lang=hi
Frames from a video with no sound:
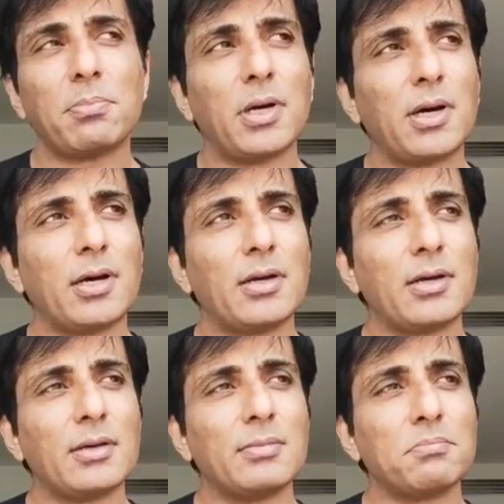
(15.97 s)
जब
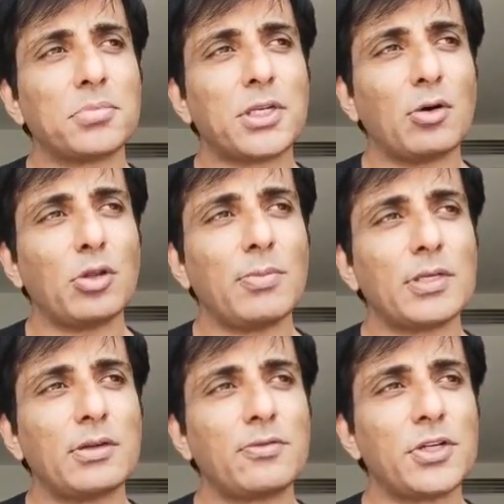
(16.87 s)
uh,
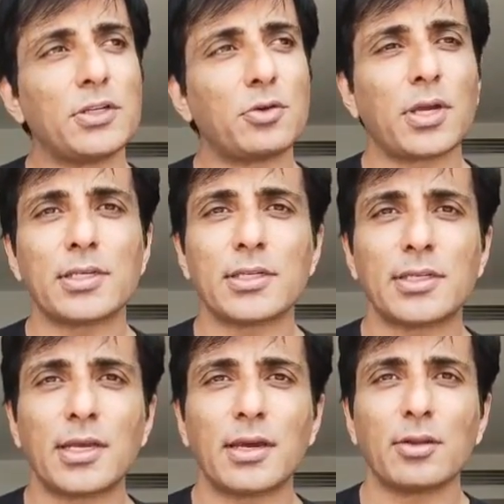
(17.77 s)
सऊदी में सिर्फ 600
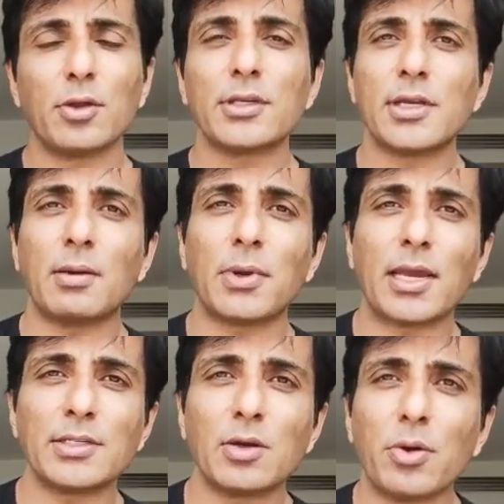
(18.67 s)
केसेस थे तो
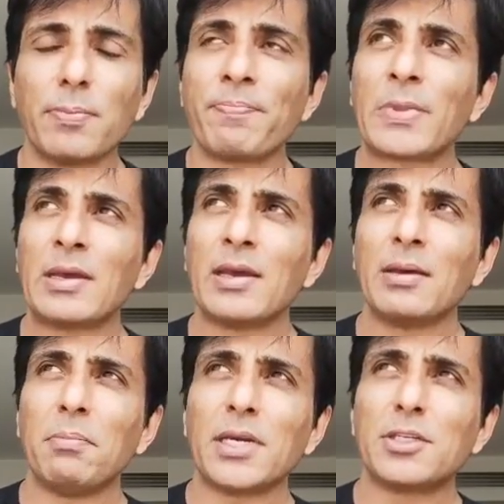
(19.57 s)
एग्ज़ाम कैंसिल हुए
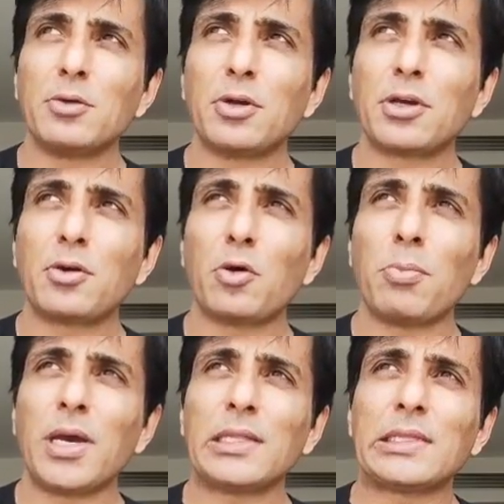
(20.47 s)

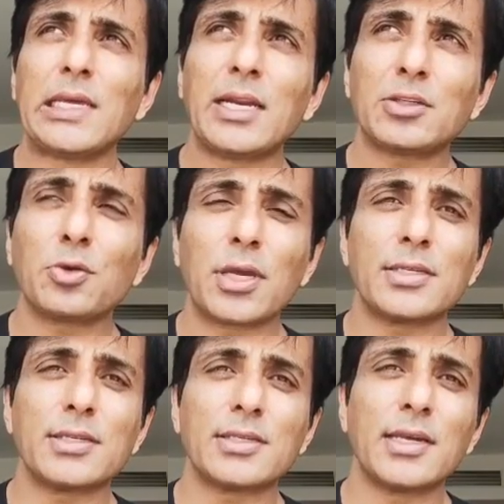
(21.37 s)
मैक्सिको में
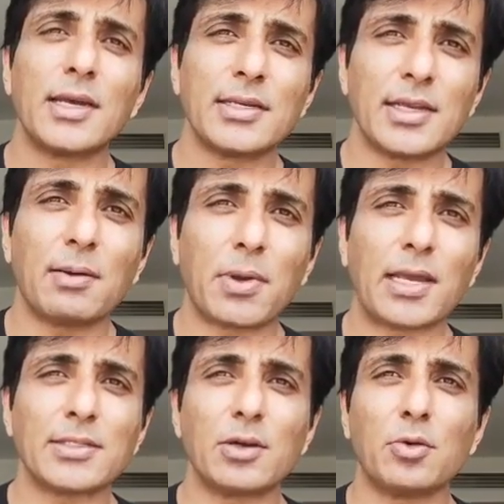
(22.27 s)
1300 केसेस थे
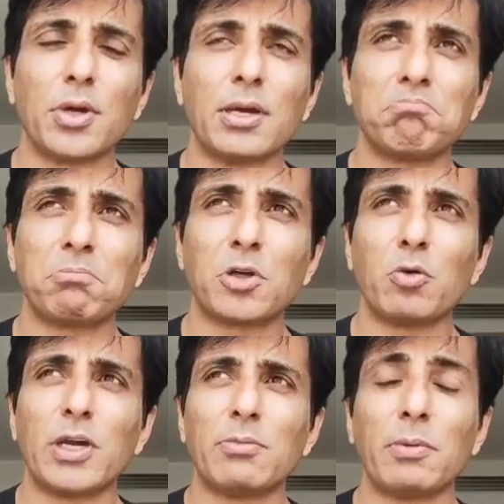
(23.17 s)
एग्ज़ाम कैंसिल हुए
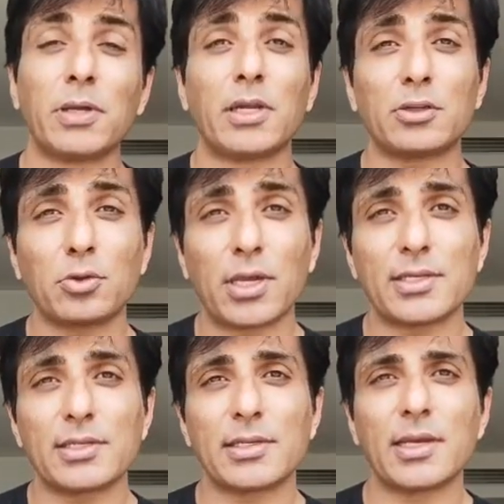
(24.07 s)
कुवैत में
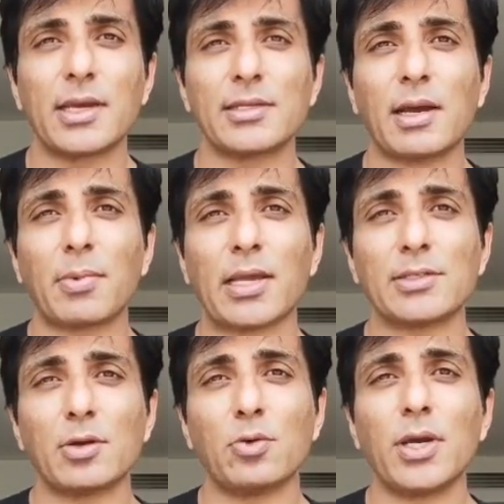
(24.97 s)
1500 केसेस थे एग्ज़ाम
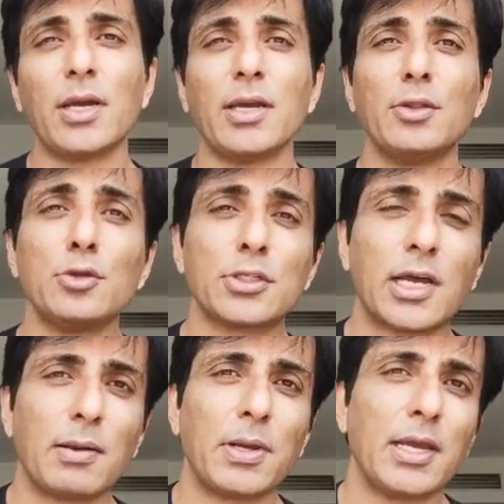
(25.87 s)
कैंसिल हुए
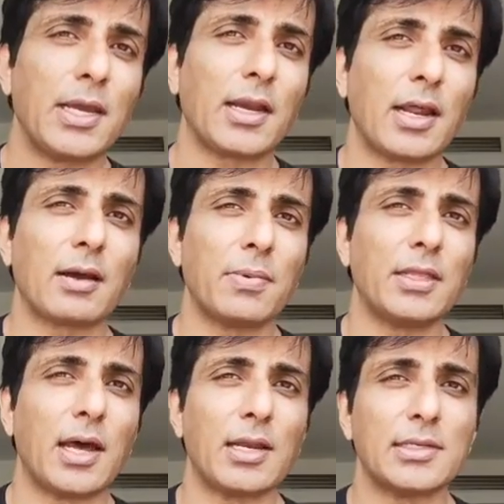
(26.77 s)
हिंदुस्तान में एक लाख
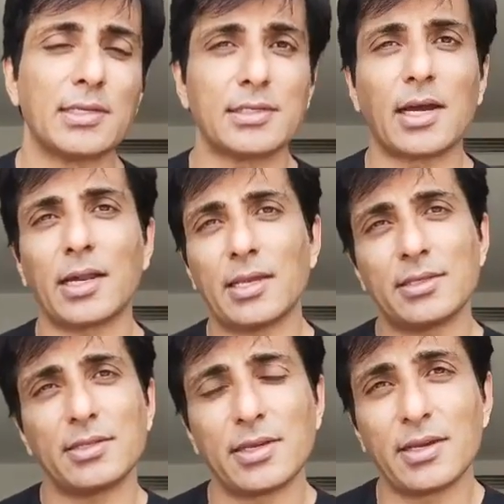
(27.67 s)
पैंतालीस हज़ार
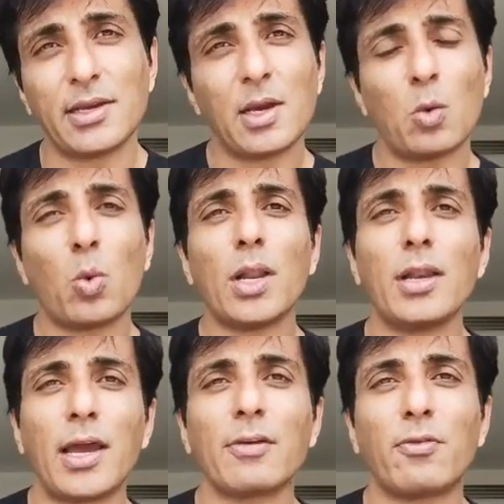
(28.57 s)
केसेस हैं
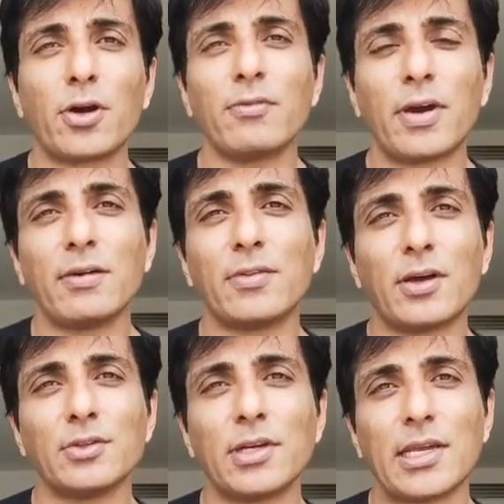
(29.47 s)
वन लाख फोर्टी
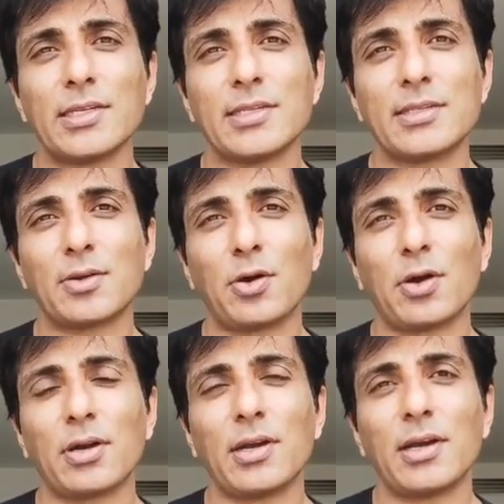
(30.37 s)
फाइव थाउजेंड केसेस
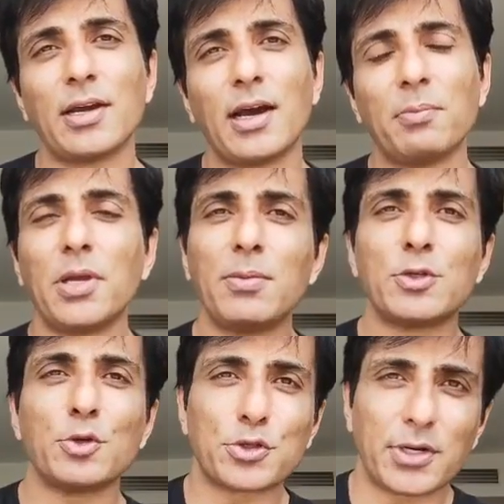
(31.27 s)
और हम
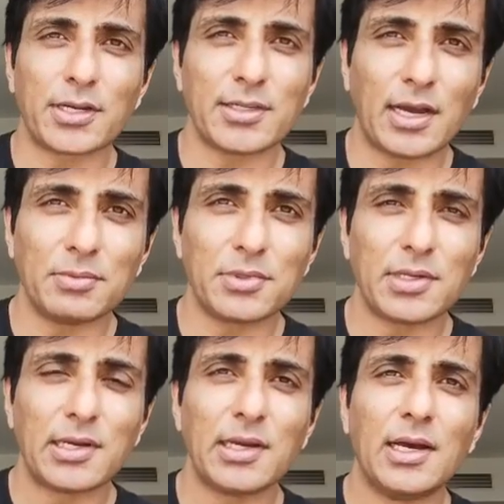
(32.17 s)
फिर भी सोच रहे हैं
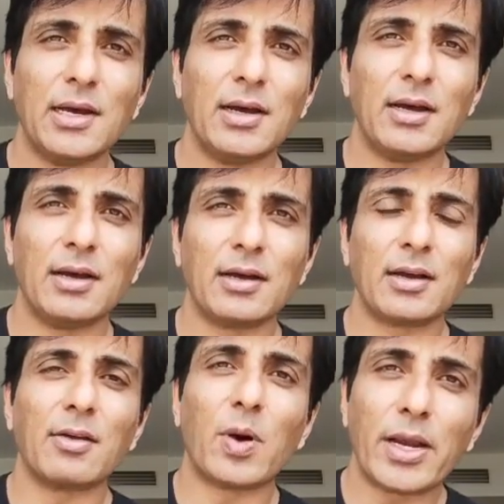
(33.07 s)
एग्ज़ाम्स
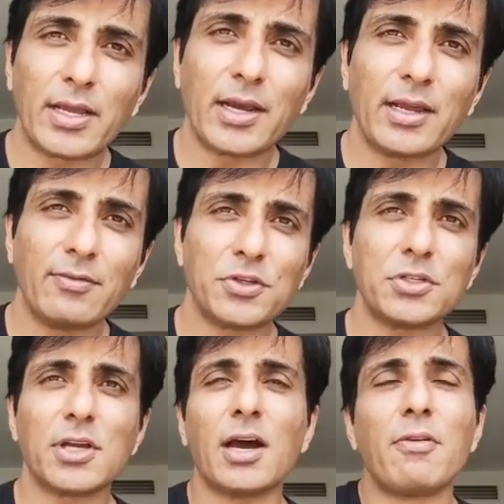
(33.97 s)
करवाने के लिए
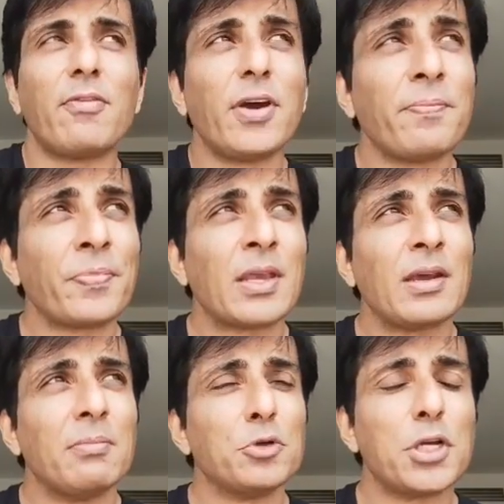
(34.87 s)
विच इज़ अनफेयर
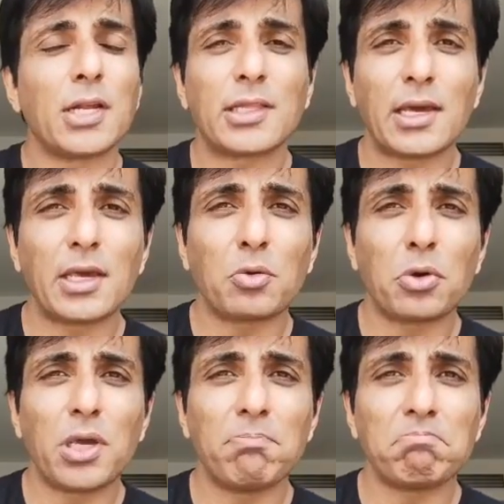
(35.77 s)
मुझे लगता है
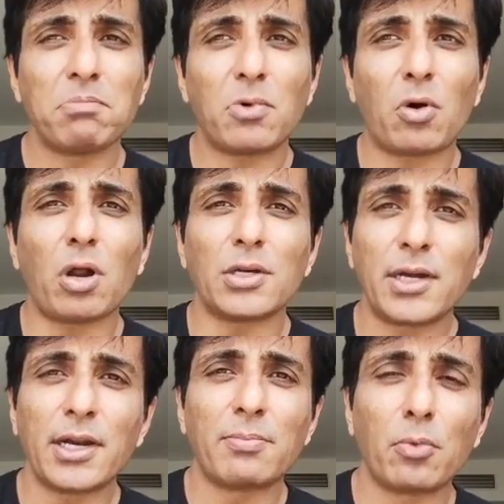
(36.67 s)
कि कोई
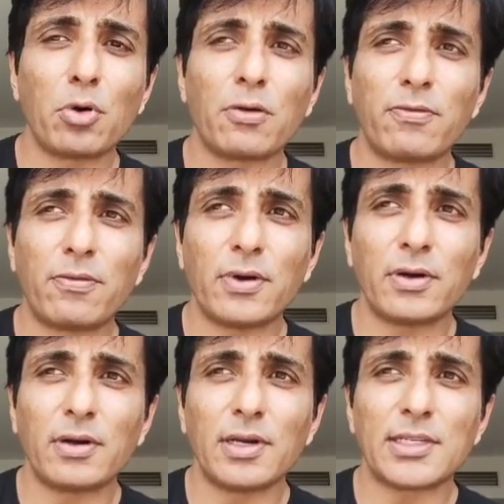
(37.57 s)
ऑल्टरनेट मोड
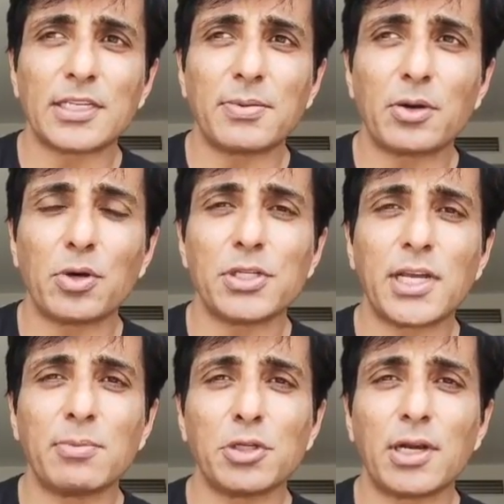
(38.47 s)
ऑफ असेसमेंट
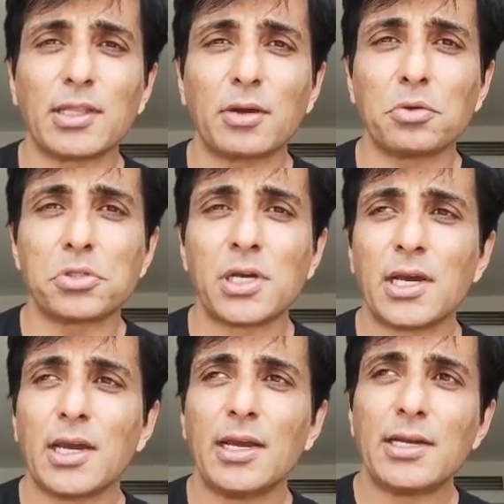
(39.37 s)
होनी चाहिए मुझे लगता है
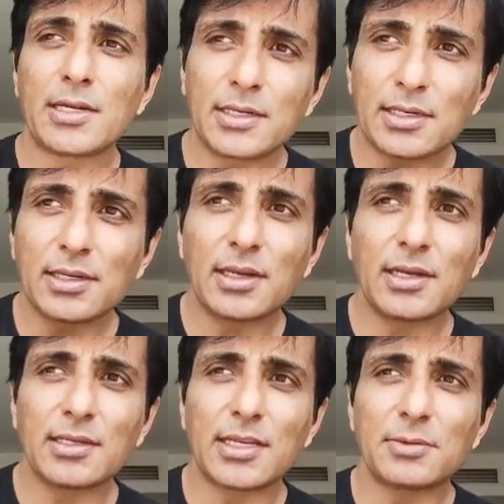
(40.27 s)
कुछ
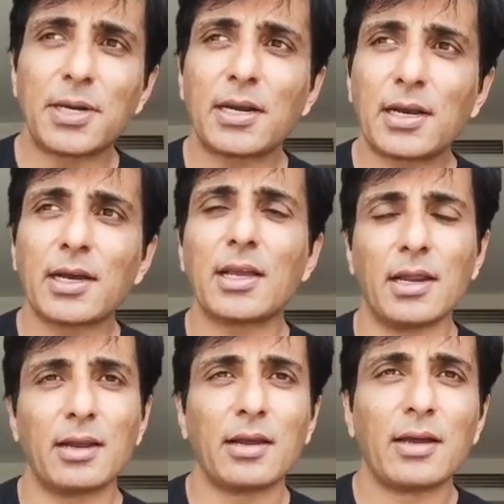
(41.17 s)
इंटरनल असेसमेंट
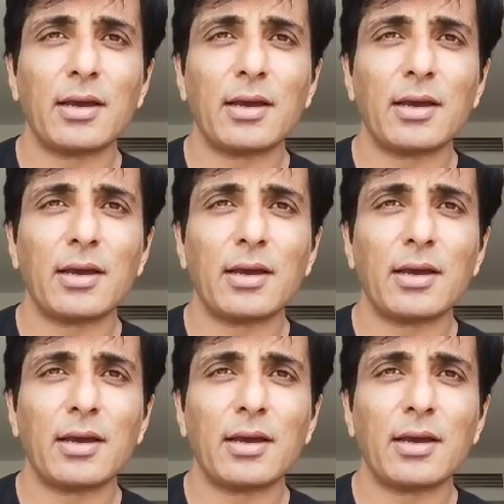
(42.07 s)
करके